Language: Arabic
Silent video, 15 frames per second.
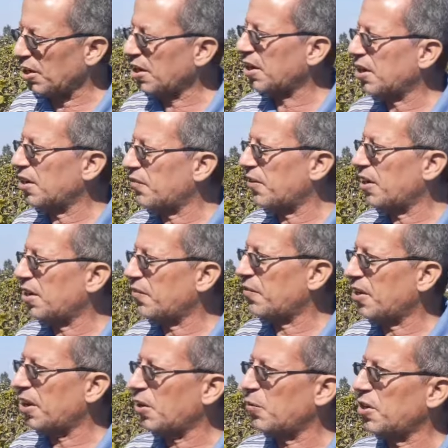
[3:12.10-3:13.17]
لكن في في
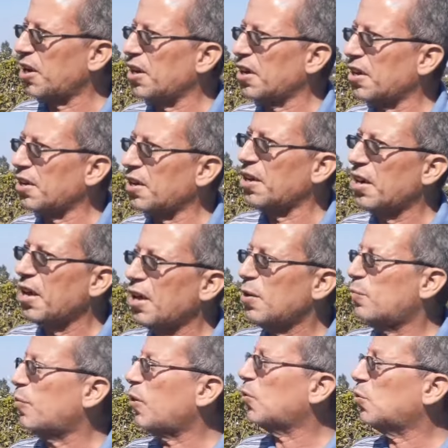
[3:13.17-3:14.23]
الاونه الاخيره
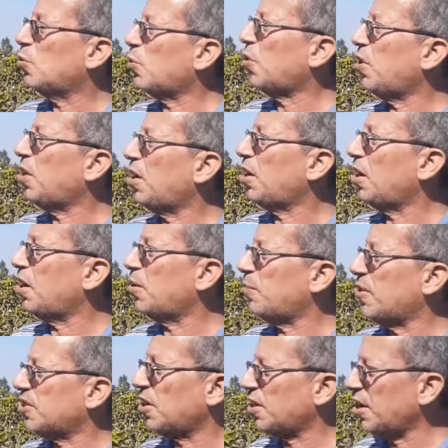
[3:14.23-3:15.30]
موضوع
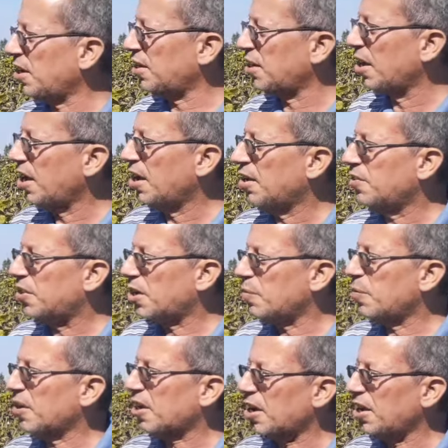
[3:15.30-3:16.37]
المزادات دي
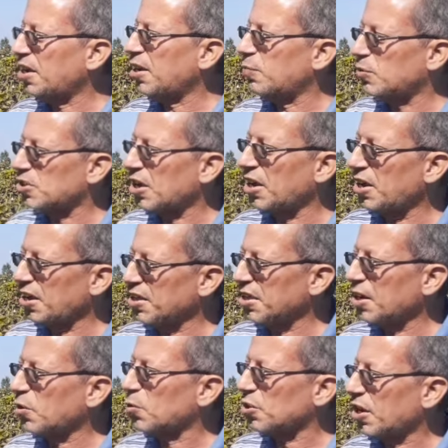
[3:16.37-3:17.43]
بيخلي المزارع
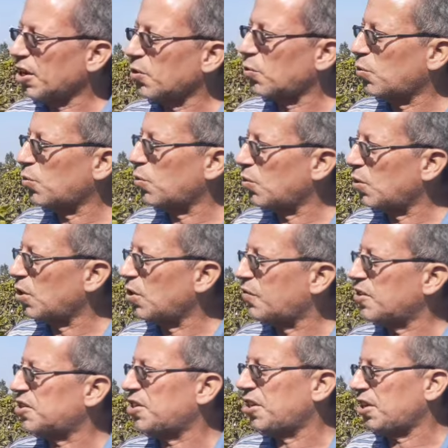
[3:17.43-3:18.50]
ياخد حقه آه، في
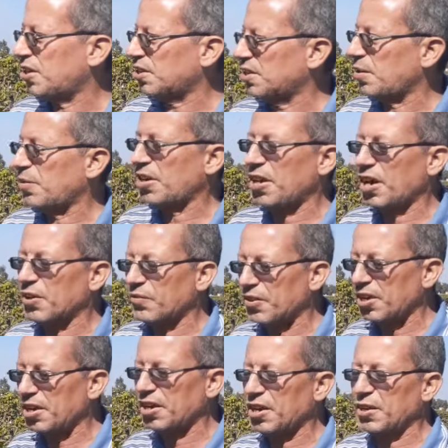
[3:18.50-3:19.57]
السعر زي ما احنا
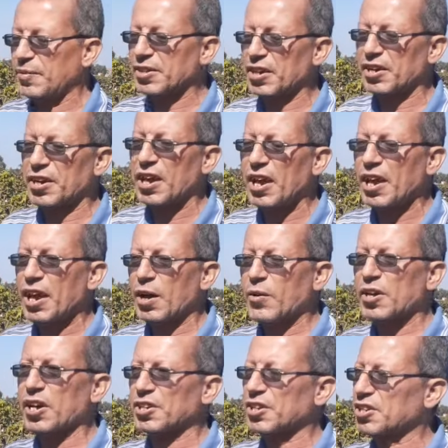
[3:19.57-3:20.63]
عارفين ان مثلا
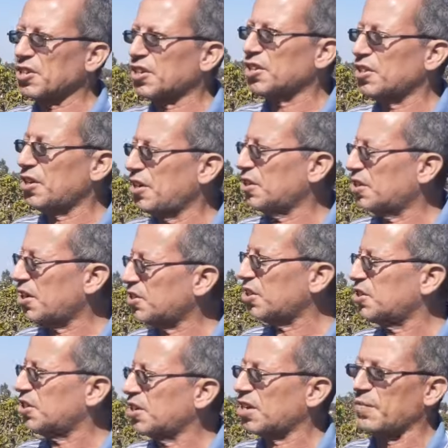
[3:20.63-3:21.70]
حوالي 11 12
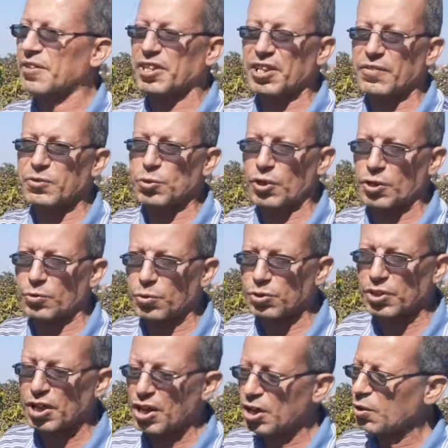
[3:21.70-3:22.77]
شركه بيتنافسوا على الجثن
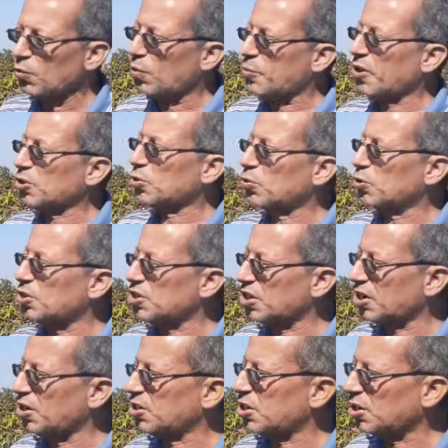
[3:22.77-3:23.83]
وبياخدوا الجثن اذا
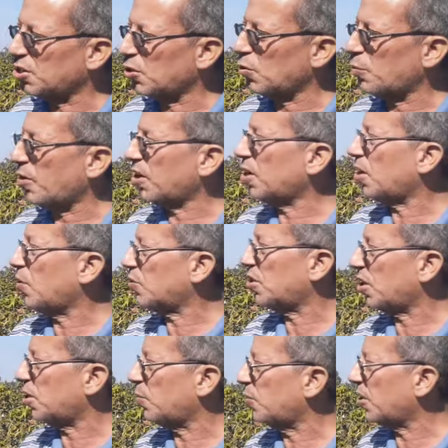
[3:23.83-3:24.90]
كانوا يصدروه بره
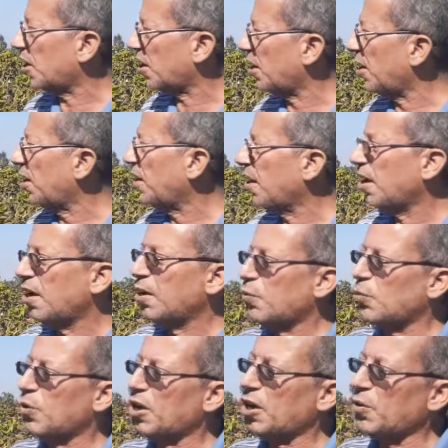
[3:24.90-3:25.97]
ويستخدموه داخلي
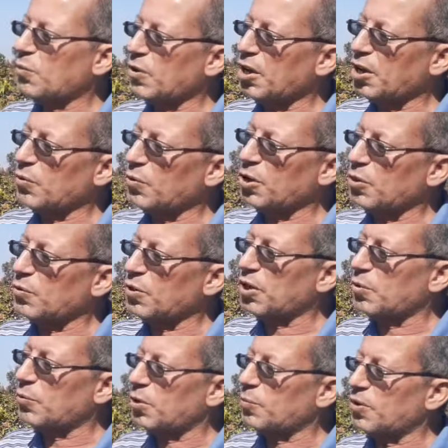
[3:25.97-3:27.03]
و... و...
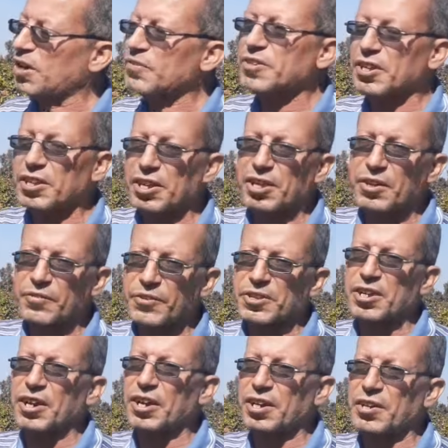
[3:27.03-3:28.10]
و... والمنافسه دي في
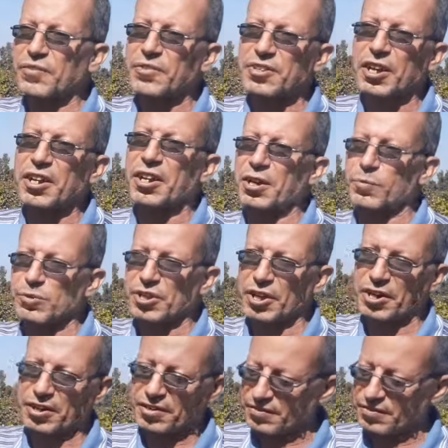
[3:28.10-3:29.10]
صالح احنا في صالح المزارع